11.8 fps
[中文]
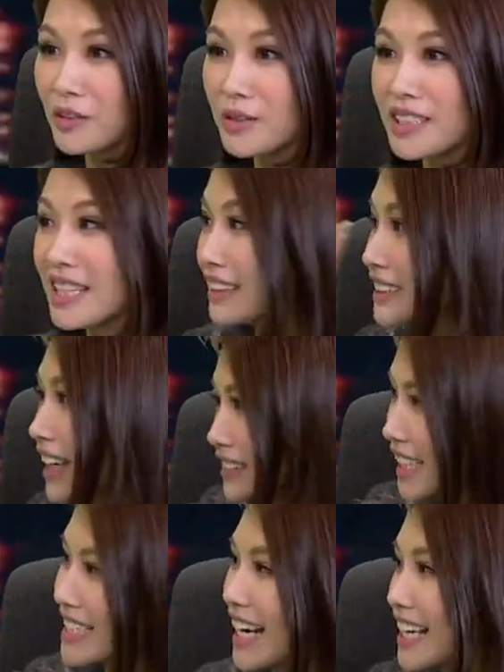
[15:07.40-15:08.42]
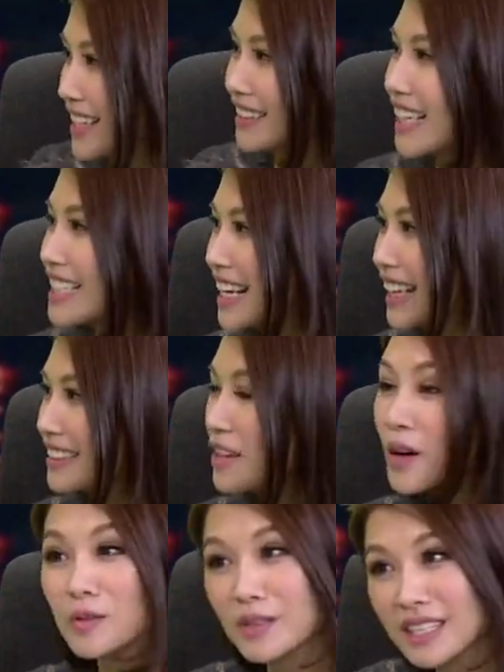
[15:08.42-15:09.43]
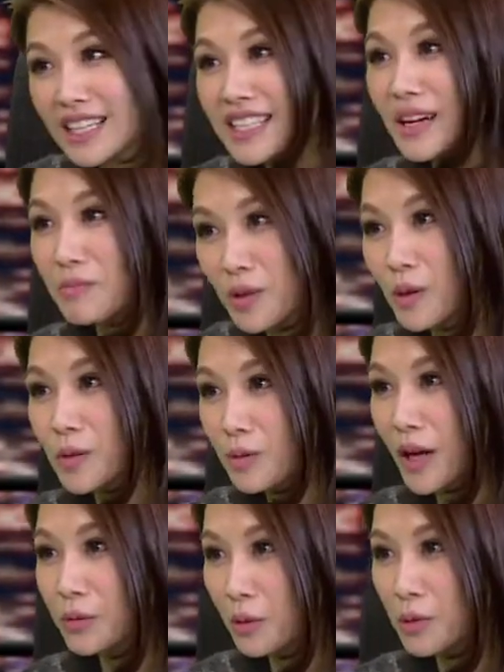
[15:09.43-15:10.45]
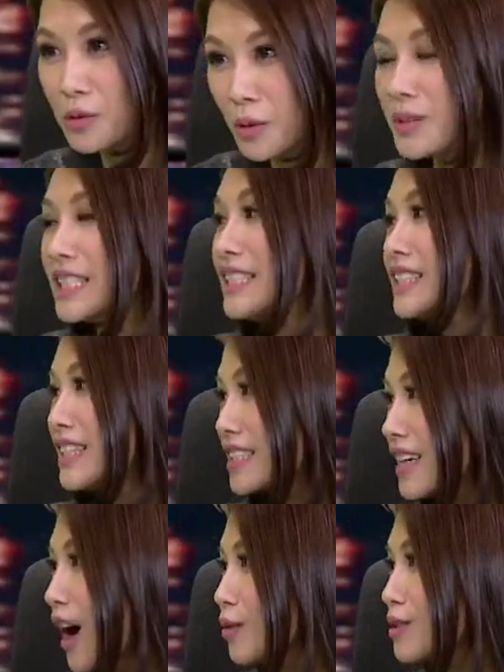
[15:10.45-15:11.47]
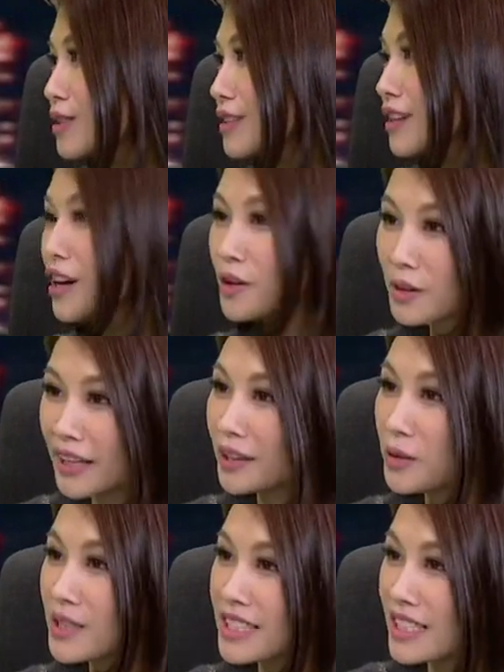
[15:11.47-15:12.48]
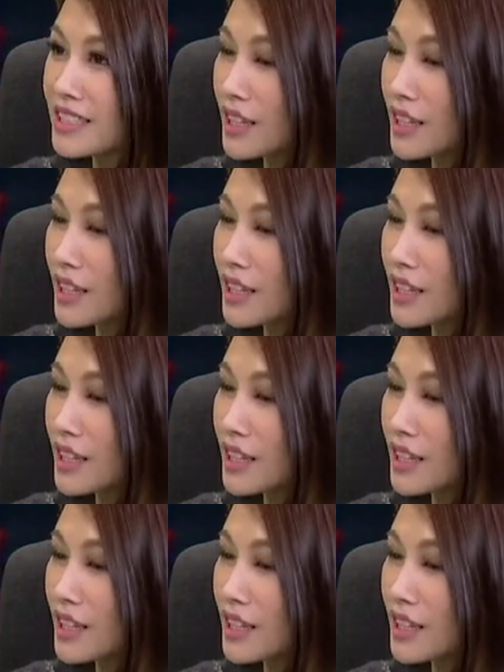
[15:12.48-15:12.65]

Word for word: 到都是藏藏在家里，藏在家里，所以这些钱没有流出来，对于中国经济也是好事，因为太多的现